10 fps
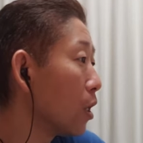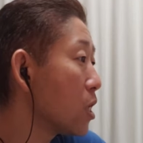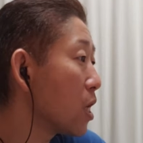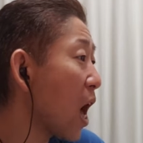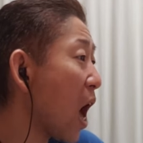
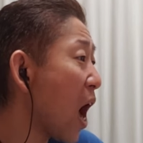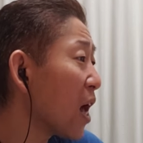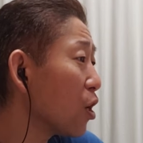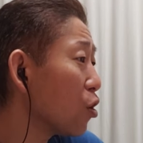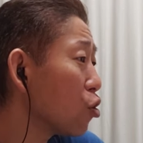
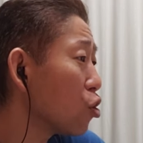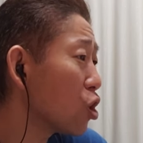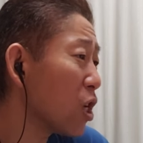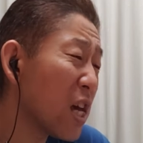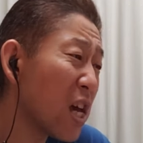
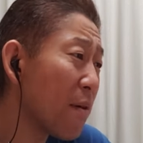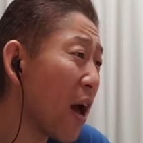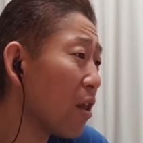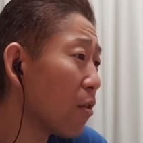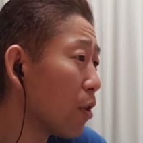
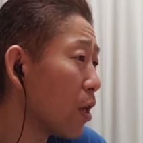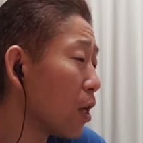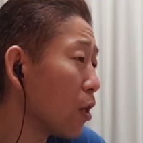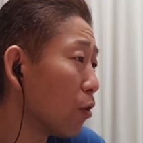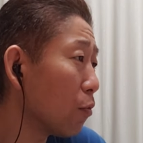
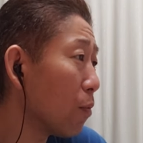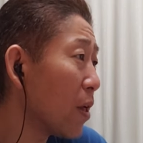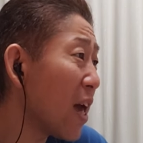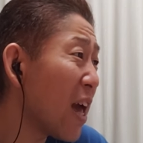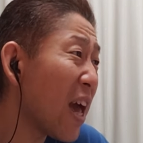
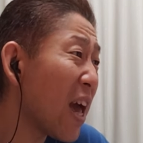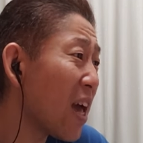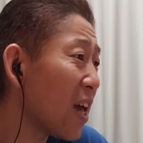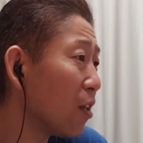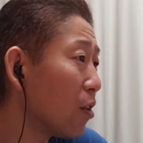
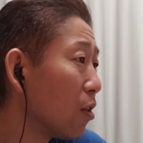シャリシマテペ